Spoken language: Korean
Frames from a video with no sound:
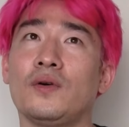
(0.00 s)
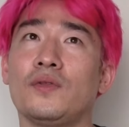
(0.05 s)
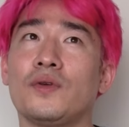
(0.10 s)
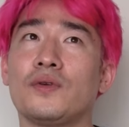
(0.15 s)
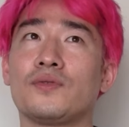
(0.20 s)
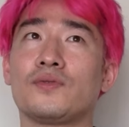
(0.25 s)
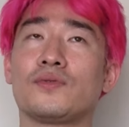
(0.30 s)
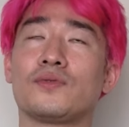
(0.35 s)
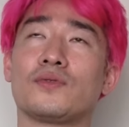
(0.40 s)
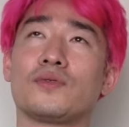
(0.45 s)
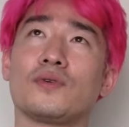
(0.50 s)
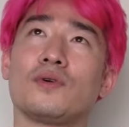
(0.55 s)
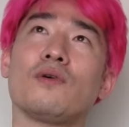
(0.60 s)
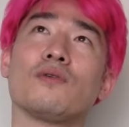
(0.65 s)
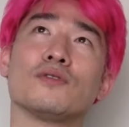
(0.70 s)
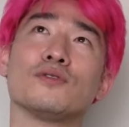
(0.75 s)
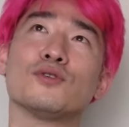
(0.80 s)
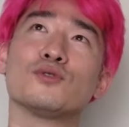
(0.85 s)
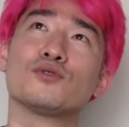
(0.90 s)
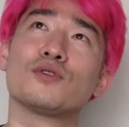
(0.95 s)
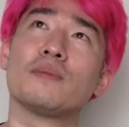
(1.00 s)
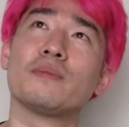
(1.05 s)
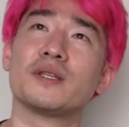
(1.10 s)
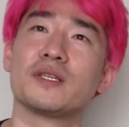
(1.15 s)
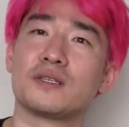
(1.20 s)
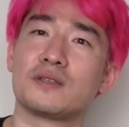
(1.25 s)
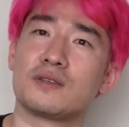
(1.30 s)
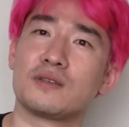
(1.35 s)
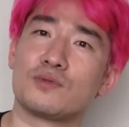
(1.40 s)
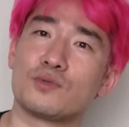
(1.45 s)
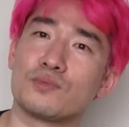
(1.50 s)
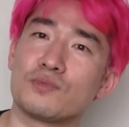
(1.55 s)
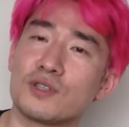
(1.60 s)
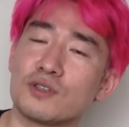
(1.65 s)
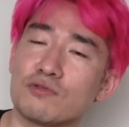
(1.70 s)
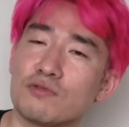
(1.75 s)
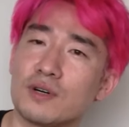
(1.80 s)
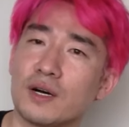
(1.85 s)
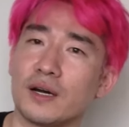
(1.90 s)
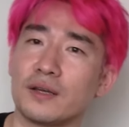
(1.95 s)
근데 어 그것도 한마디 좀
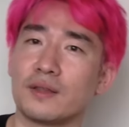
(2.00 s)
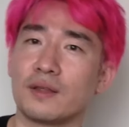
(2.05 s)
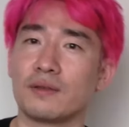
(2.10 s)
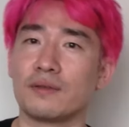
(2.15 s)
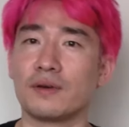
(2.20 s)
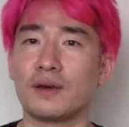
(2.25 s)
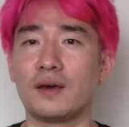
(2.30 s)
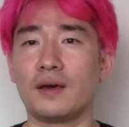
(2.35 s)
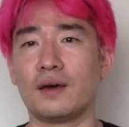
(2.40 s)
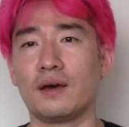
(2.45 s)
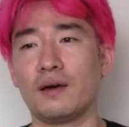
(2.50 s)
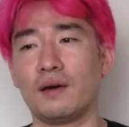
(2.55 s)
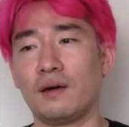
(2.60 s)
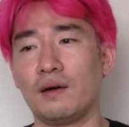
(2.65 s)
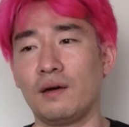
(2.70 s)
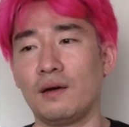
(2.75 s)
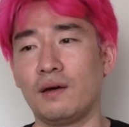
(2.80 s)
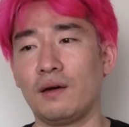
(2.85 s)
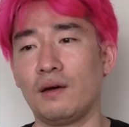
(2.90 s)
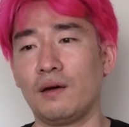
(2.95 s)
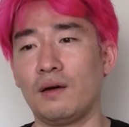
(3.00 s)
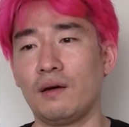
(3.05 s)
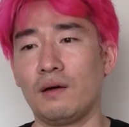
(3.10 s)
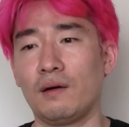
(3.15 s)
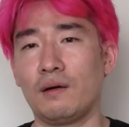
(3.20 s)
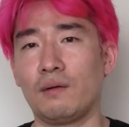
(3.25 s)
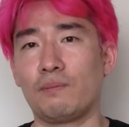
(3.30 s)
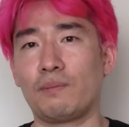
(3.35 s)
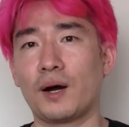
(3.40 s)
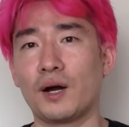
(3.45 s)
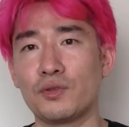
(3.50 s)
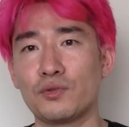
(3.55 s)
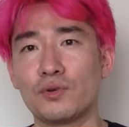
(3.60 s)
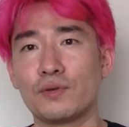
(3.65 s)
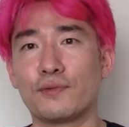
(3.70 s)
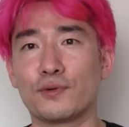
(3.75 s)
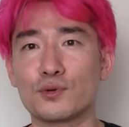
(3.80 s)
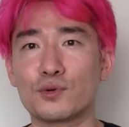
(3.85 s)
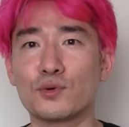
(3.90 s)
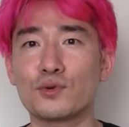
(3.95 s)
씻고 가야 되는 게
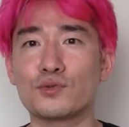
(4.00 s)
바이너리 버전